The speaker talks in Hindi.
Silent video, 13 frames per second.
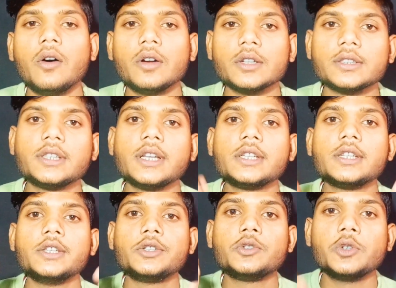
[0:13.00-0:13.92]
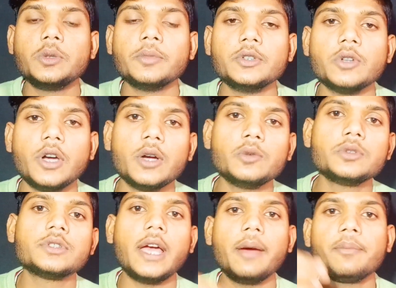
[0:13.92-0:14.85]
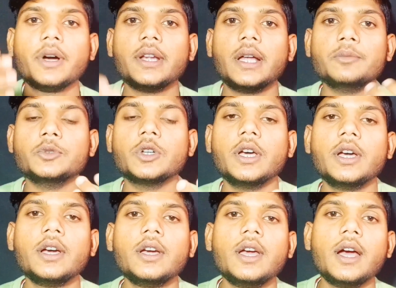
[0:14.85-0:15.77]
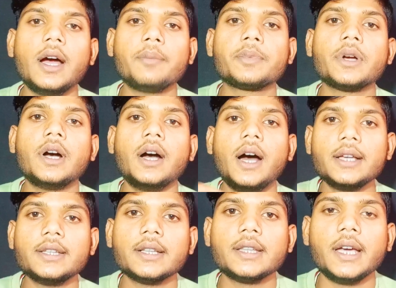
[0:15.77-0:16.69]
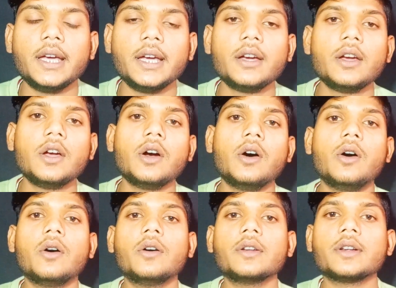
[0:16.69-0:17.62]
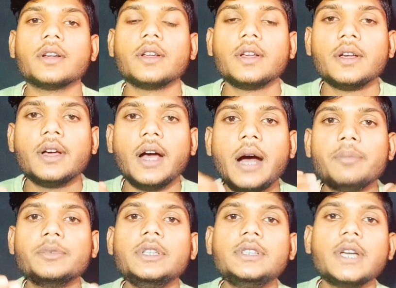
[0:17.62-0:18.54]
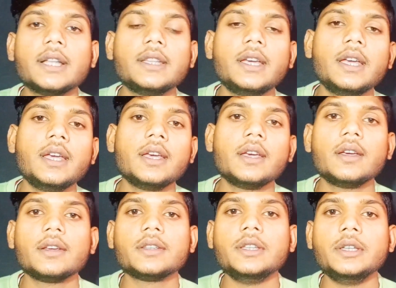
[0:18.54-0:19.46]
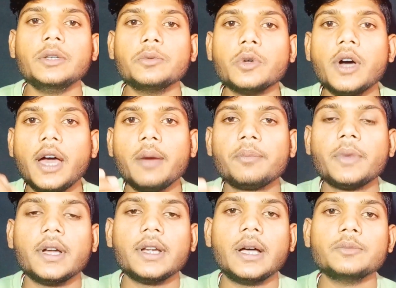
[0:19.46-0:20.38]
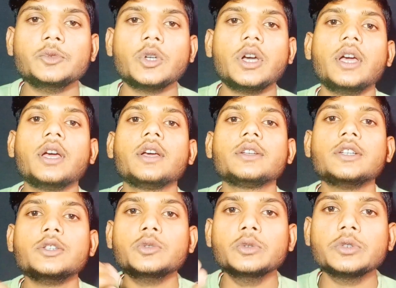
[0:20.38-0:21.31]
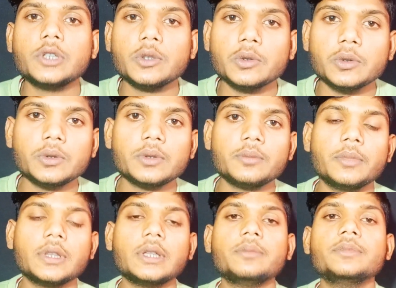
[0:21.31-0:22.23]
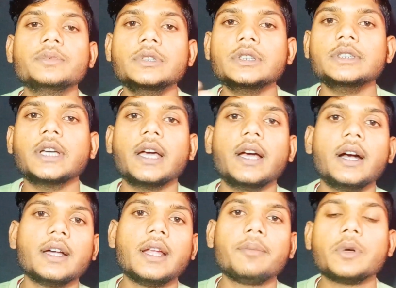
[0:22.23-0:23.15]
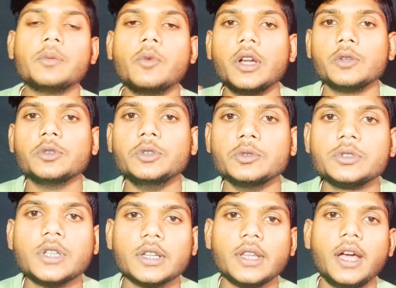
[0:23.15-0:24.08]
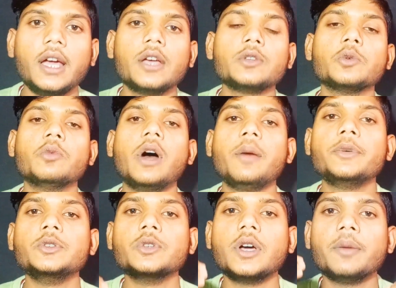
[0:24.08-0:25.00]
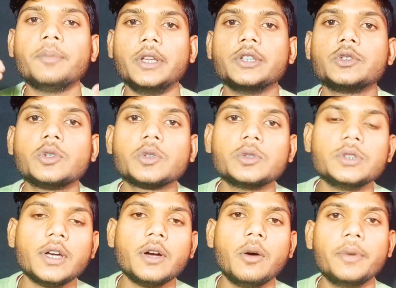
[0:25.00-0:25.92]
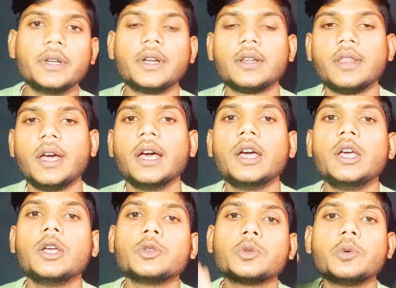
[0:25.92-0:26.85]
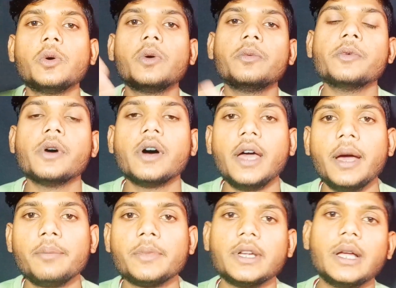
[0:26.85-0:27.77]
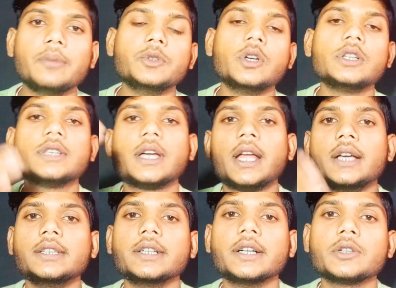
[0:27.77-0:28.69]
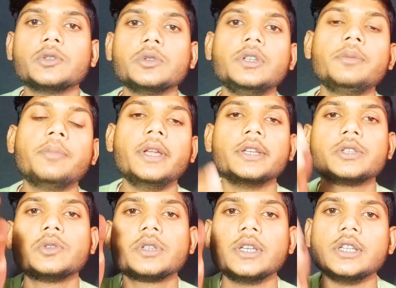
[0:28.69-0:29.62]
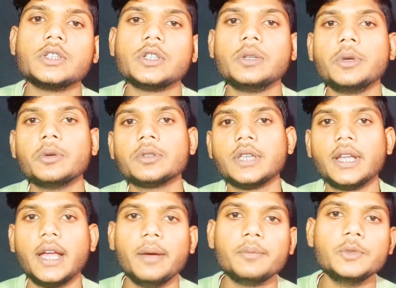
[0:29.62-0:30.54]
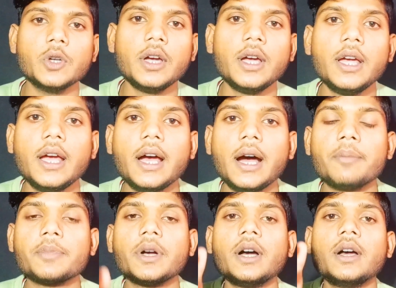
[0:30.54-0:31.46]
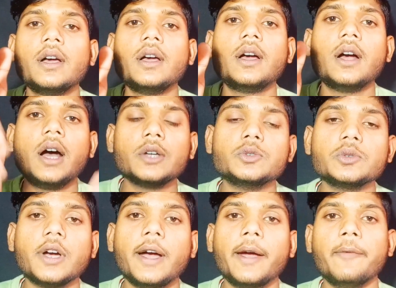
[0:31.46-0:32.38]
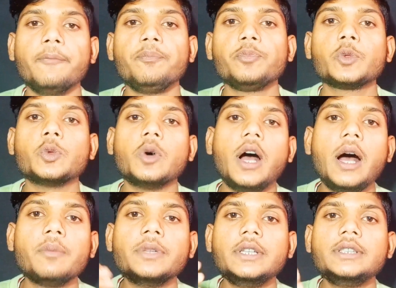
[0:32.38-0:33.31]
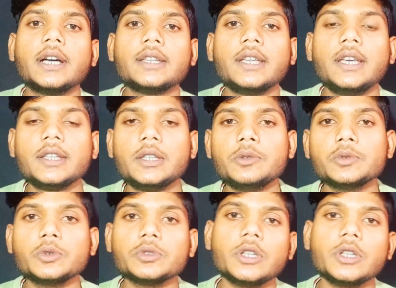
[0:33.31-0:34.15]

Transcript: और सर्च हिस्टोरी में जो है उस ऐप का नाम जो है आपका आ जाता है और आप नहीं चाहते हैं कि वो ऐप का नाम जो है किसी दूसरे को मतलब दिख जाए अगर आपका मोबाइल को यूज़ करता है तो वहाँ पे जो है प्ले स्टोर को जो है ओपन करता है तो वह ऐप का नाम जो है सारा आ जाएगा क्योंकि प्ले स्टोर की हिस्ट्री में वो सारा ऐप जो है आपका आ चुका है तो आप नहीं चाहते हैं कि वो